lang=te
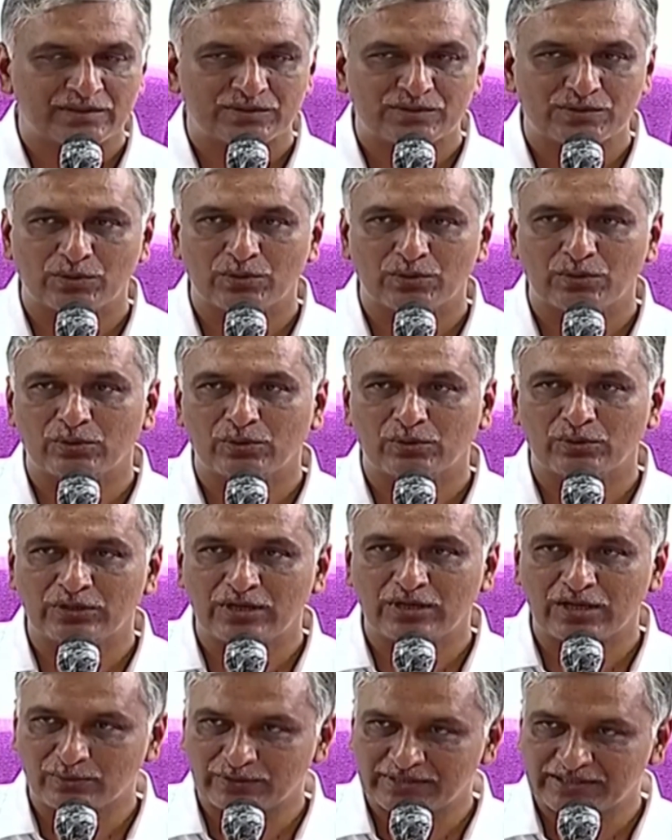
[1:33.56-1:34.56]
సో
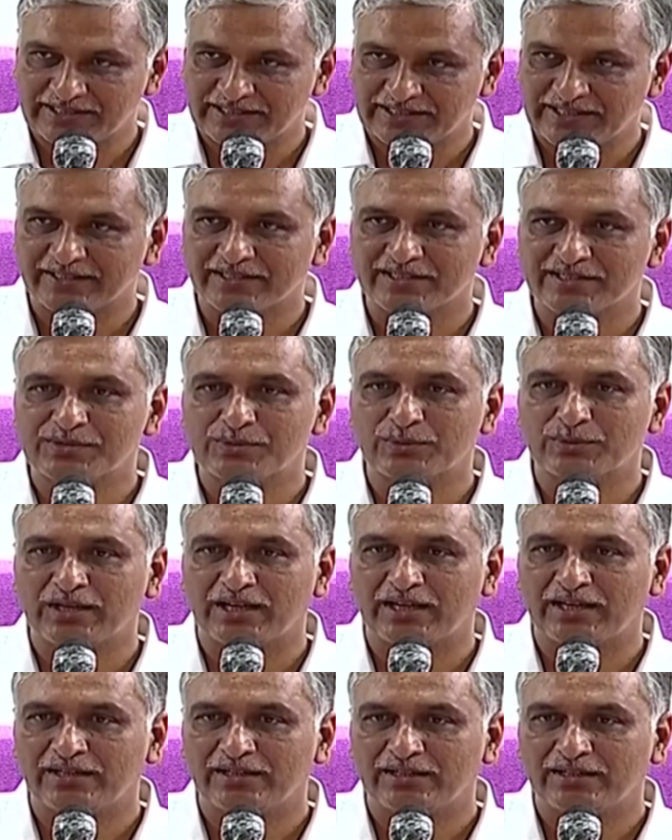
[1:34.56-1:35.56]
ఇంకా కొన్ని థియేటర్స్
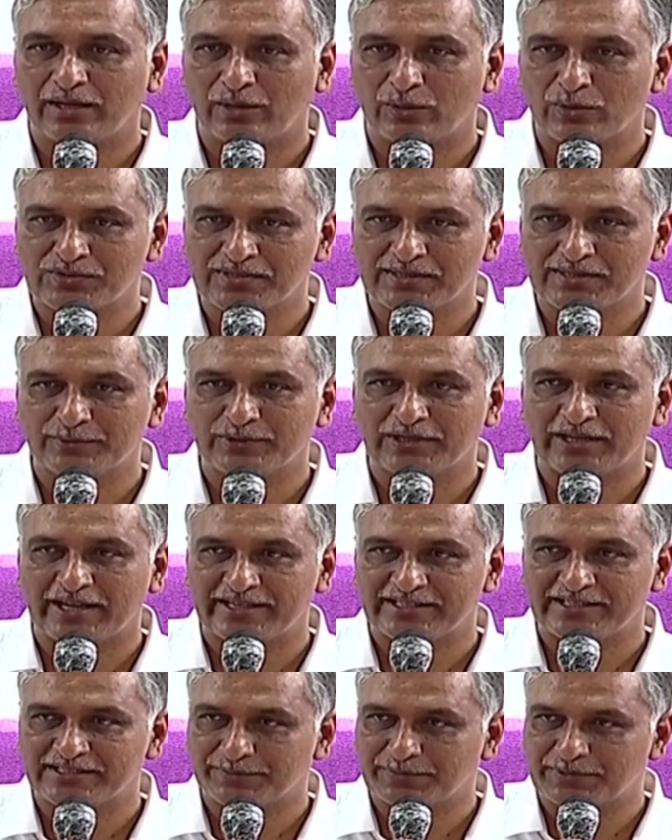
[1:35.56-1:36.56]
కూడా అవసరం
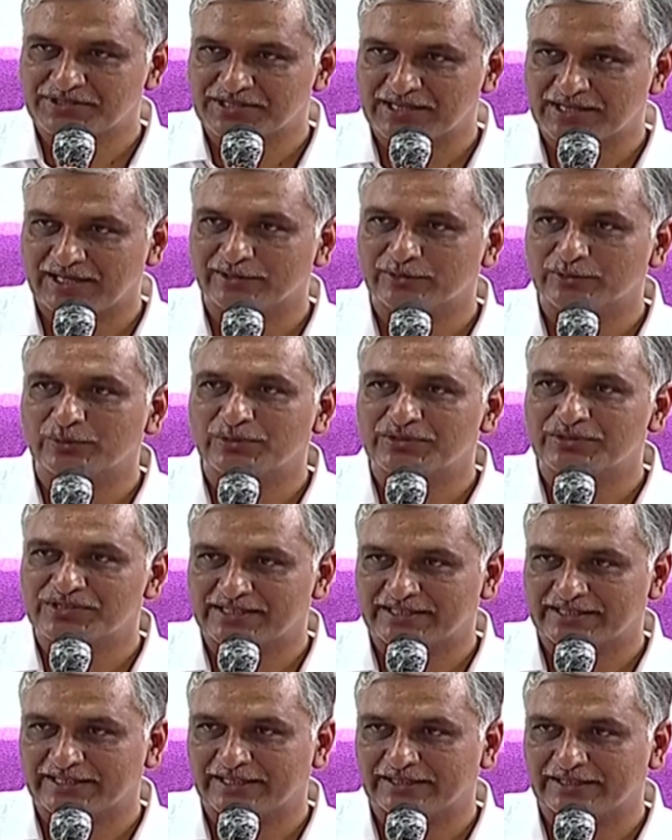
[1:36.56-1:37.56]
ఉన్నాయని చెప్పి చాలా రోజుల నుంచి
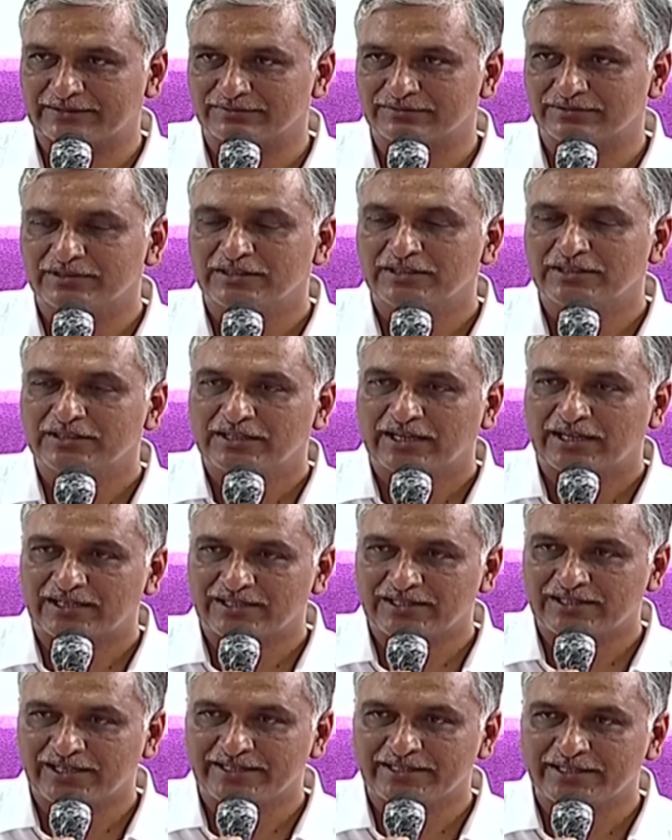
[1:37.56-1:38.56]
అడిగారు
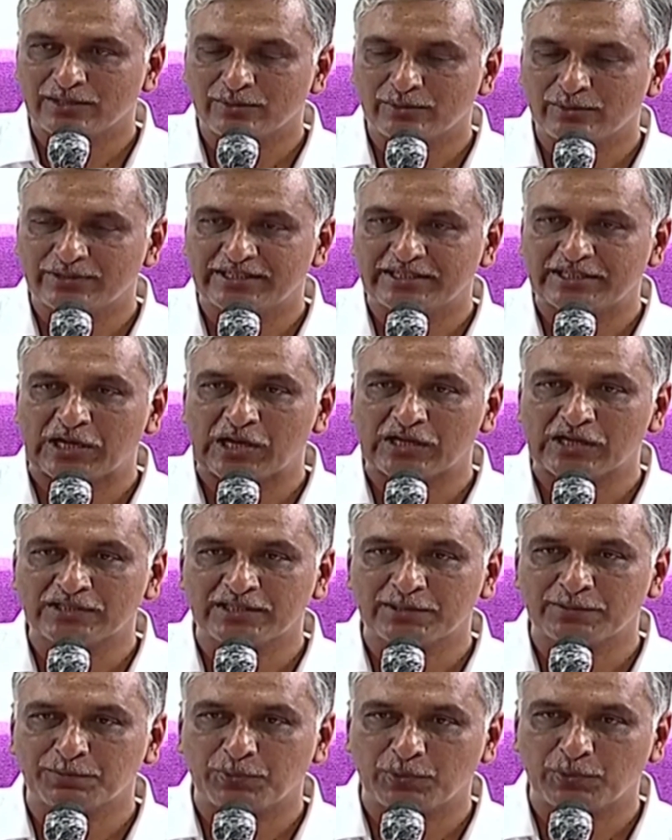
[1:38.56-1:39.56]
అట్లా ఇంకా కొన్ని
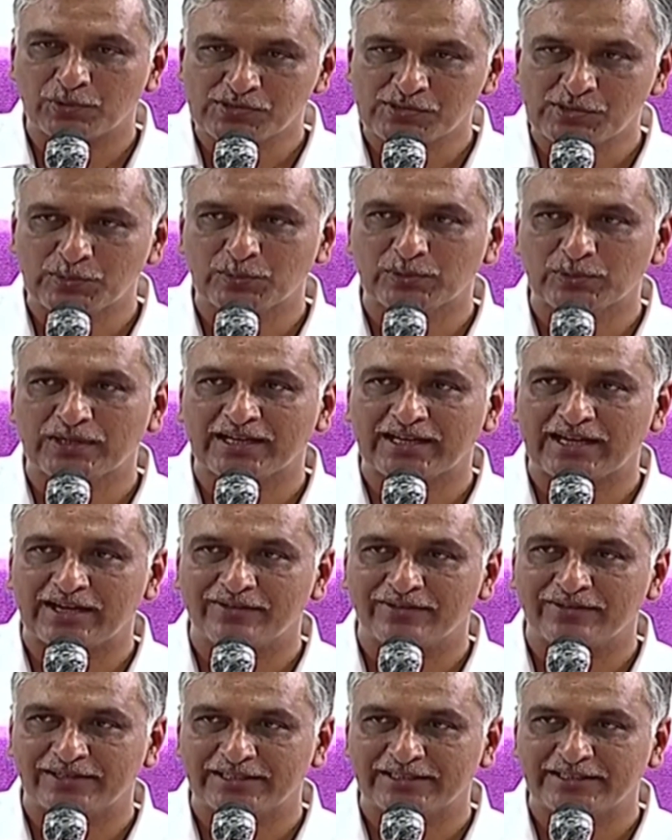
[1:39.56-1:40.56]
డాక్టర్ పోస్టులు కూడా
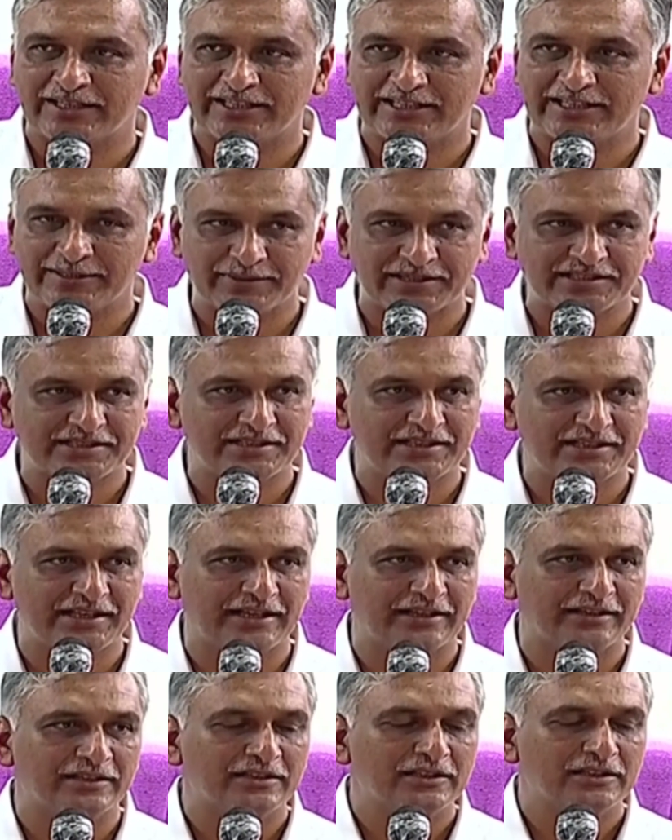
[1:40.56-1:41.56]
కావాలంటే ఈ మధ్యనే
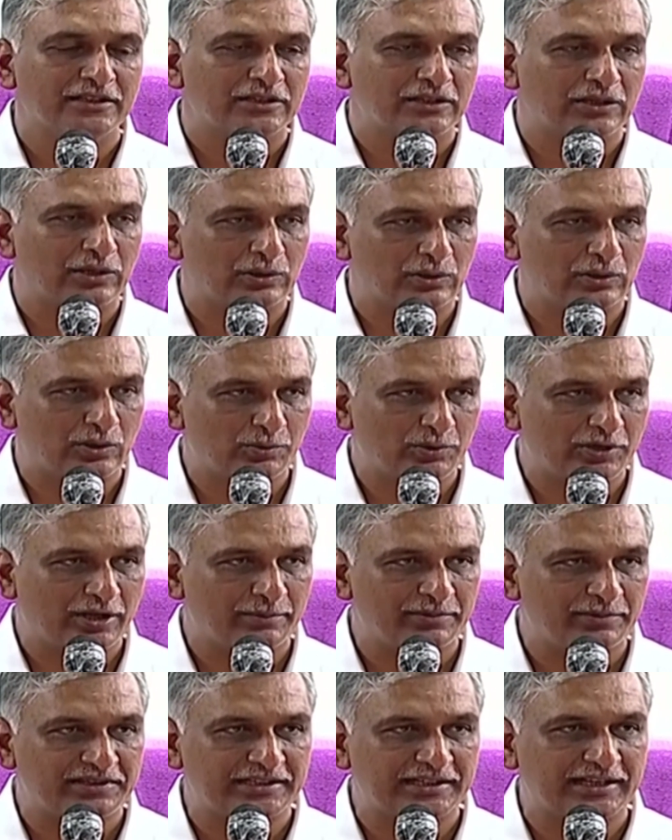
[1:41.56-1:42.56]
గౌరవ
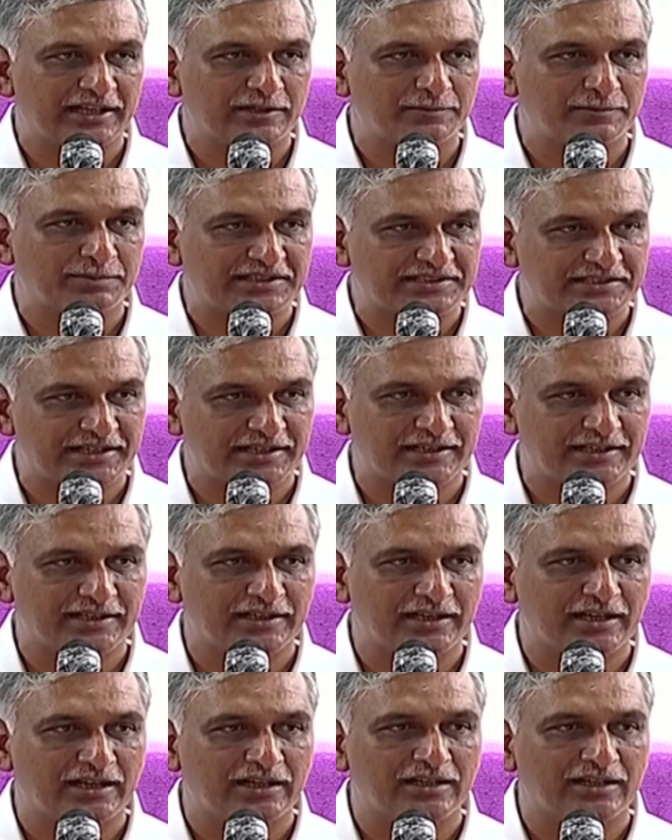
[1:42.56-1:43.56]
ముఖ్యమంత్రి గారు
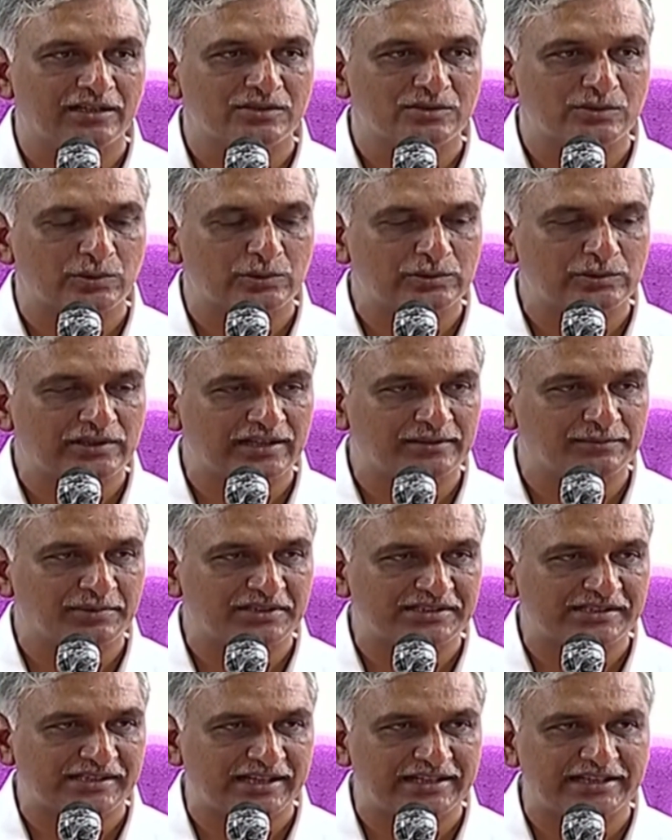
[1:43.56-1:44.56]
ప్రత్యేకంగా సుల్తాన్
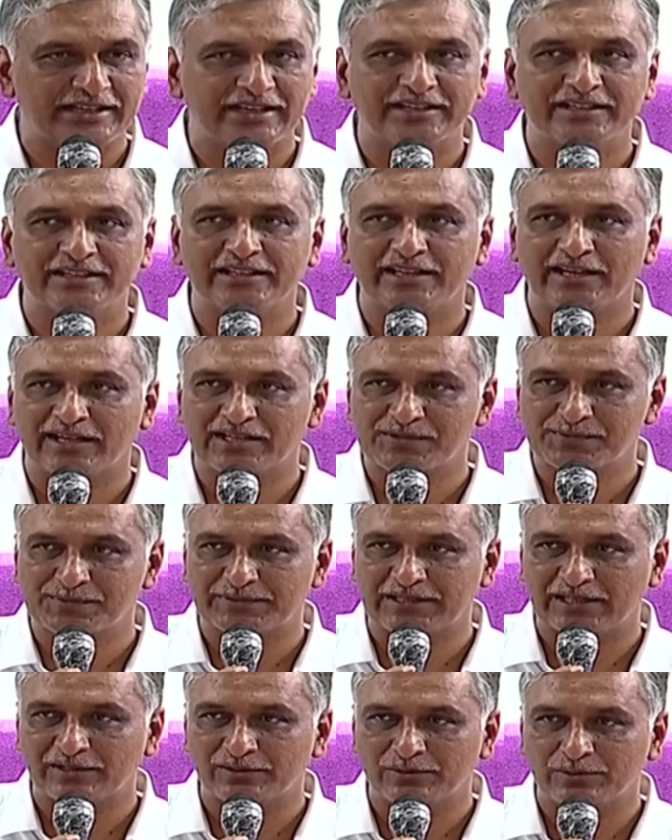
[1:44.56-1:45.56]
బజార్ ఈఎన్టీ e
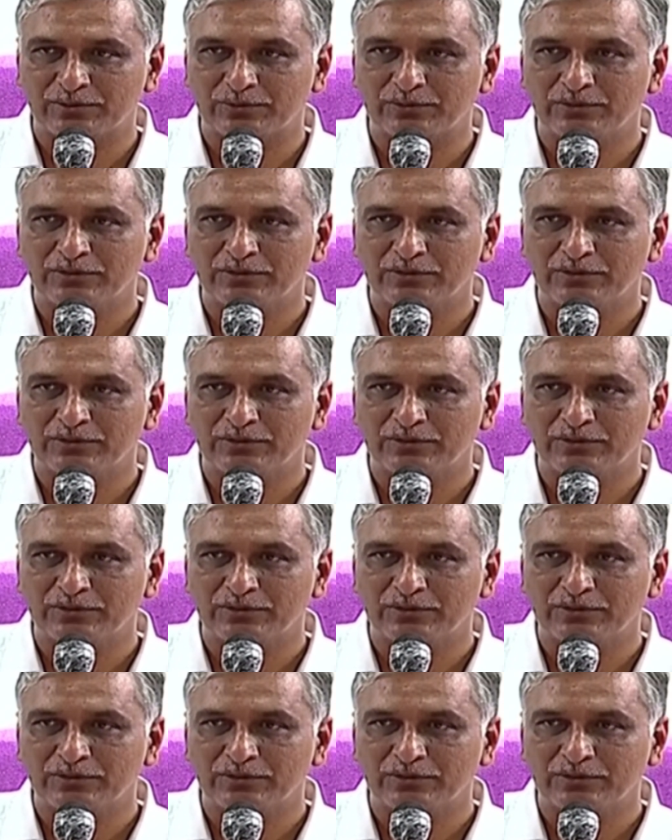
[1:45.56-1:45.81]
హాస్పిటల్కు